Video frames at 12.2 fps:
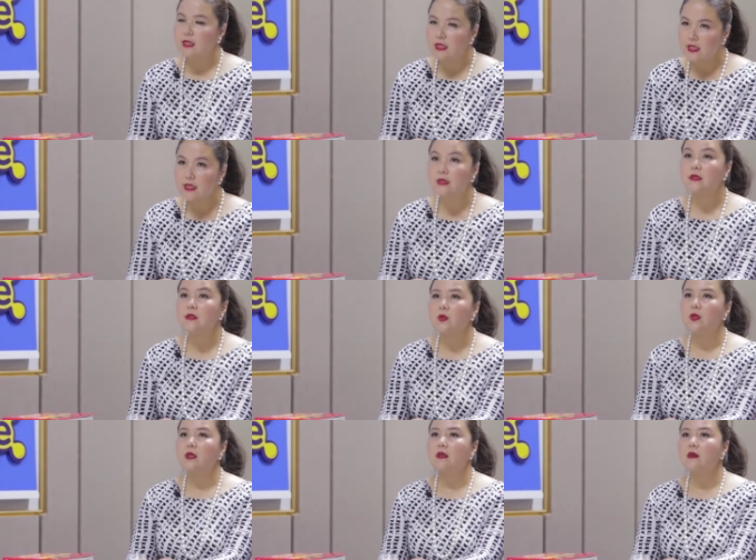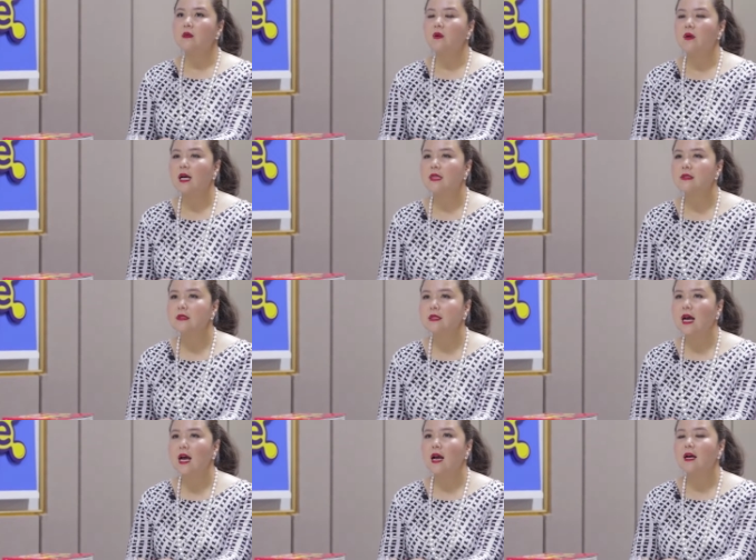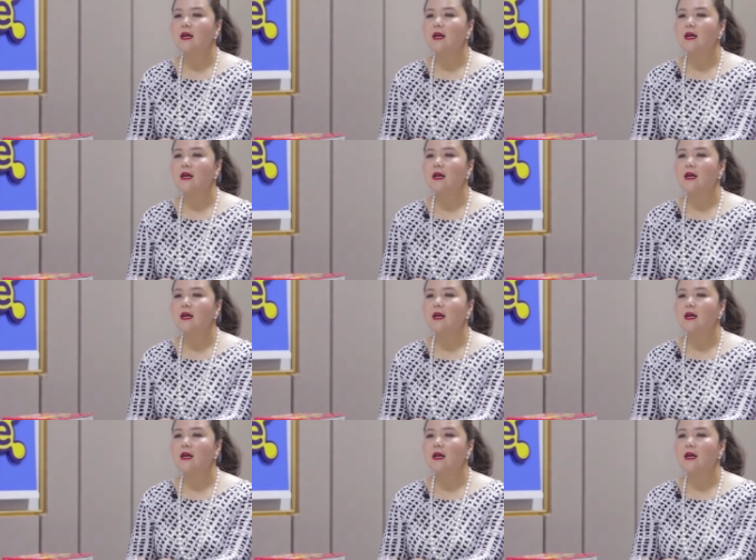ที่ดีที่สุดในเรื่องของการศึกษา